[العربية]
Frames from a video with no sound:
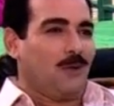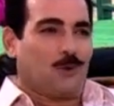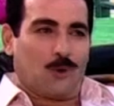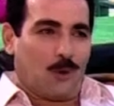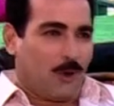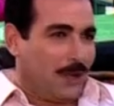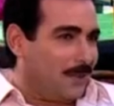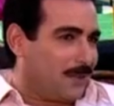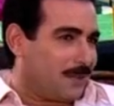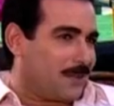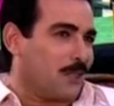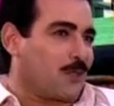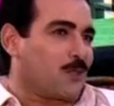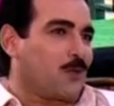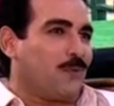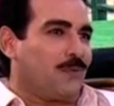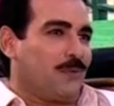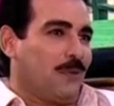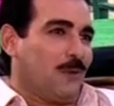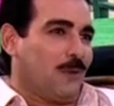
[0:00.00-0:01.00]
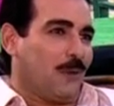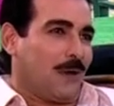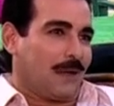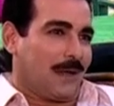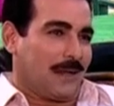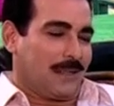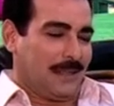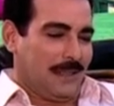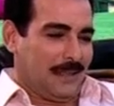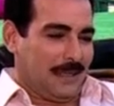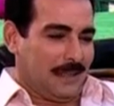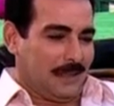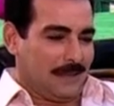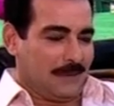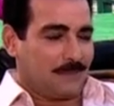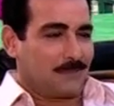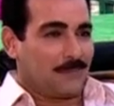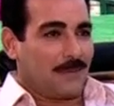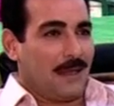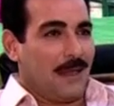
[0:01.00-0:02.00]
روح انت شوف اللي وراك ايه
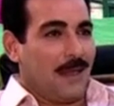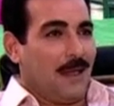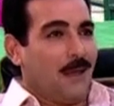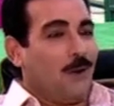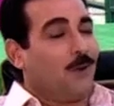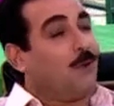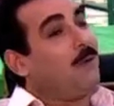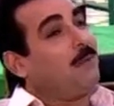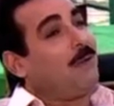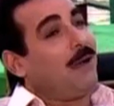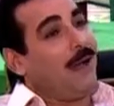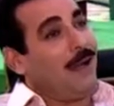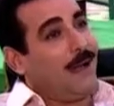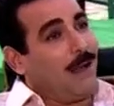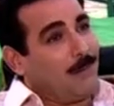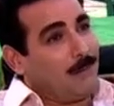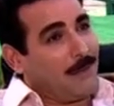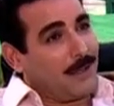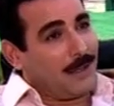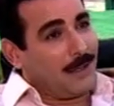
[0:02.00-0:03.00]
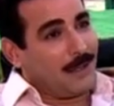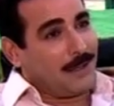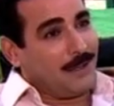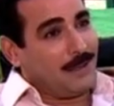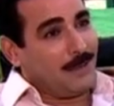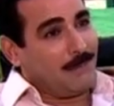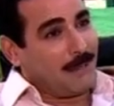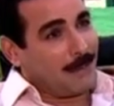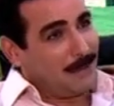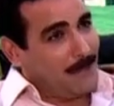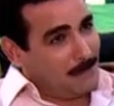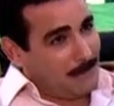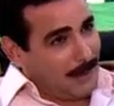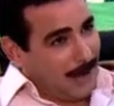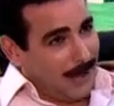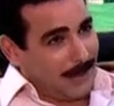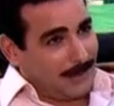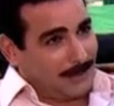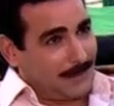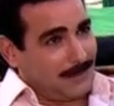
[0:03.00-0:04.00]
وابقى بارك لي المدام
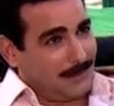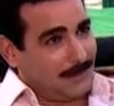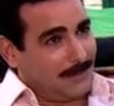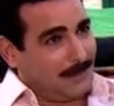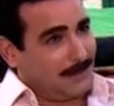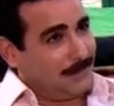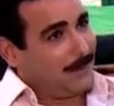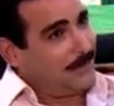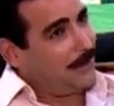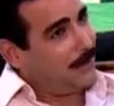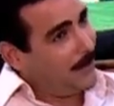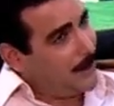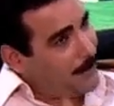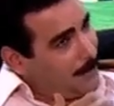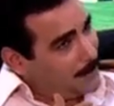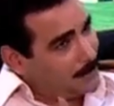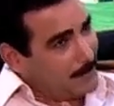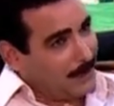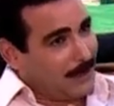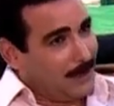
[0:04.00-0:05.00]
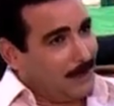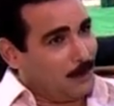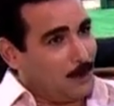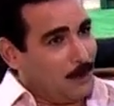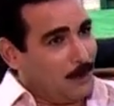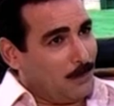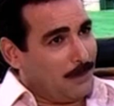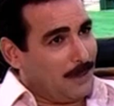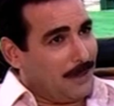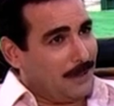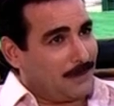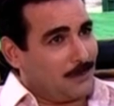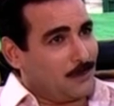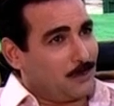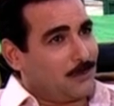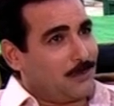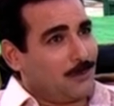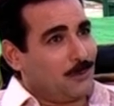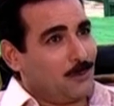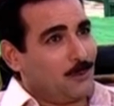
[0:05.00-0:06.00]
محاسن لغايه ما اجي لكم البيت
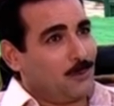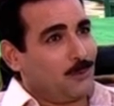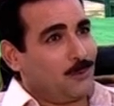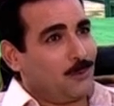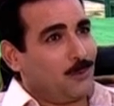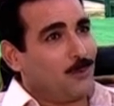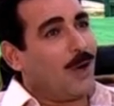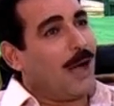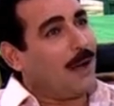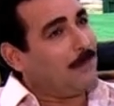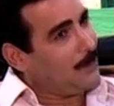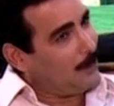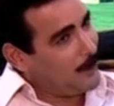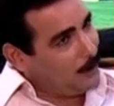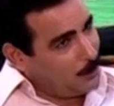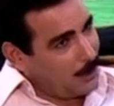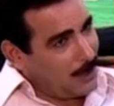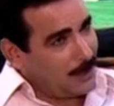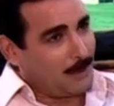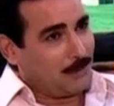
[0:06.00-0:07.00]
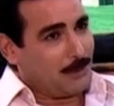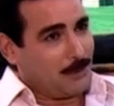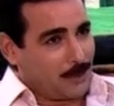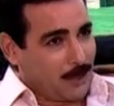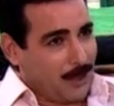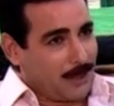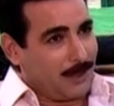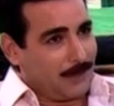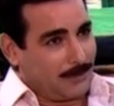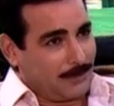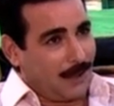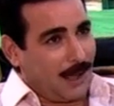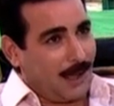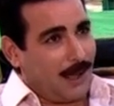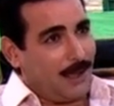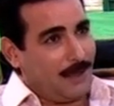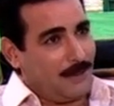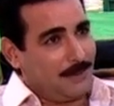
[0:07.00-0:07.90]
واعمل الواجب بشكل صح